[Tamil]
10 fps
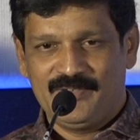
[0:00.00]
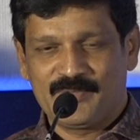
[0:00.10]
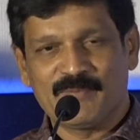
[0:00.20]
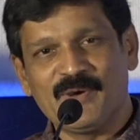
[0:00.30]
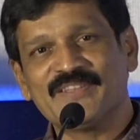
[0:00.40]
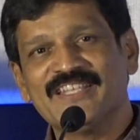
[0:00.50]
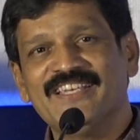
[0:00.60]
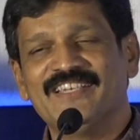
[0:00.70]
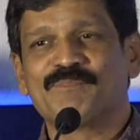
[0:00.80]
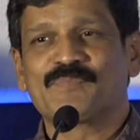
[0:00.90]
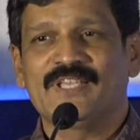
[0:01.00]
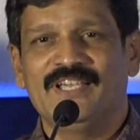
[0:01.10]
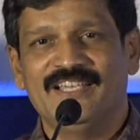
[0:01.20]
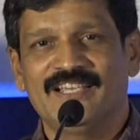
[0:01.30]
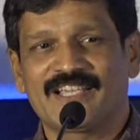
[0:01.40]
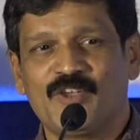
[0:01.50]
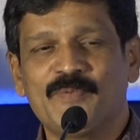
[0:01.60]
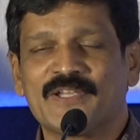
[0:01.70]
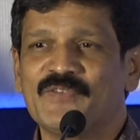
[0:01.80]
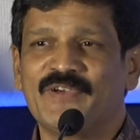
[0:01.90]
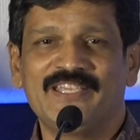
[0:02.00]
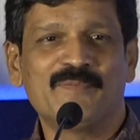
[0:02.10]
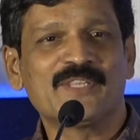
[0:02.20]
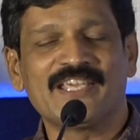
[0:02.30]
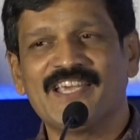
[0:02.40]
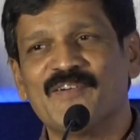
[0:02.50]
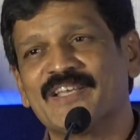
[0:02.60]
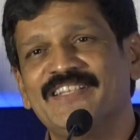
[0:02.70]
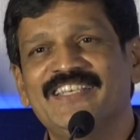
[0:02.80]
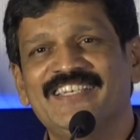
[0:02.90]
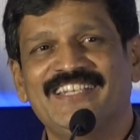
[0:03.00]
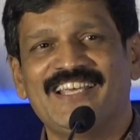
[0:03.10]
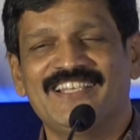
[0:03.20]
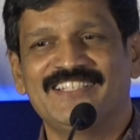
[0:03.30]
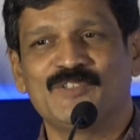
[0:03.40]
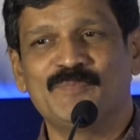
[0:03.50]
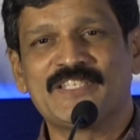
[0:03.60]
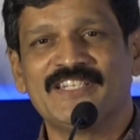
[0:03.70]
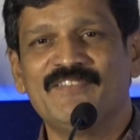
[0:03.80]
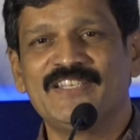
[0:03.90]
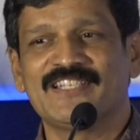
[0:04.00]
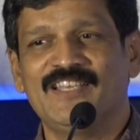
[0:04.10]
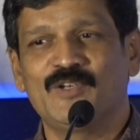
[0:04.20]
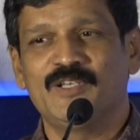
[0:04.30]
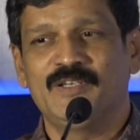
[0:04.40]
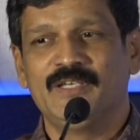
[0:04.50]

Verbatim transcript: முக்கியமாக வந்து கவிப்பரசு இரமுத்து ஐயா அவங்க வந்து நான் ரொம்ப சின்ன வயசில் ஒரு